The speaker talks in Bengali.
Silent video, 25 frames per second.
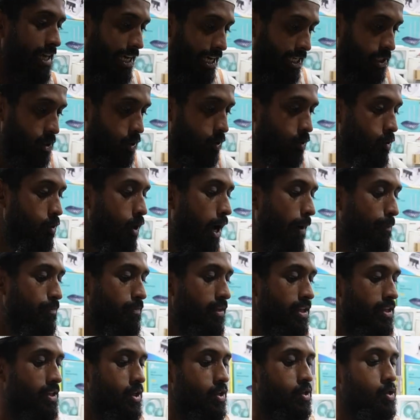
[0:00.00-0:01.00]
এই জন্য
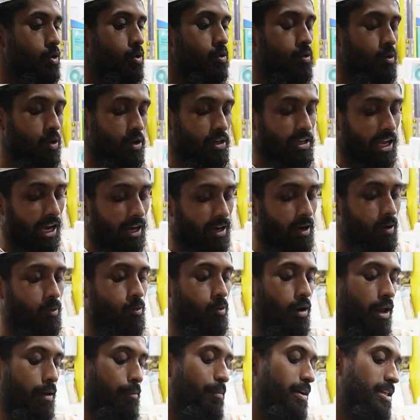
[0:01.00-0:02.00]
আপনাদের জন্য টাকা
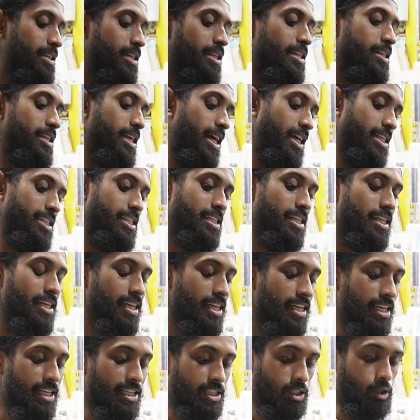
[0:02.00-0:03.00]
গুনার মেশিন নিয়ে আসছি
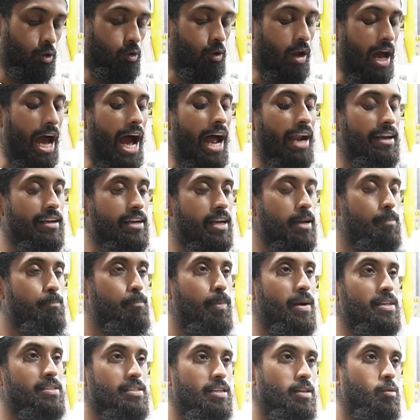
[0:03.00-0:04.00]
যেগুলো হান্ড্রেড
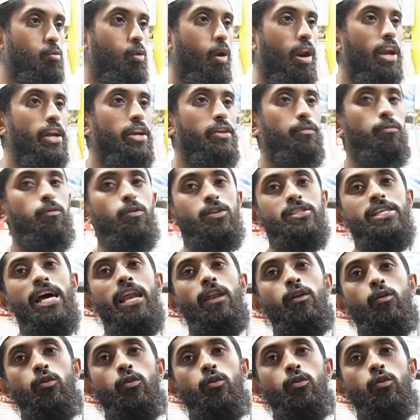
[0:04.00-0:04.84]
পার্সেন্ট কোয়ালিটিফুল জাল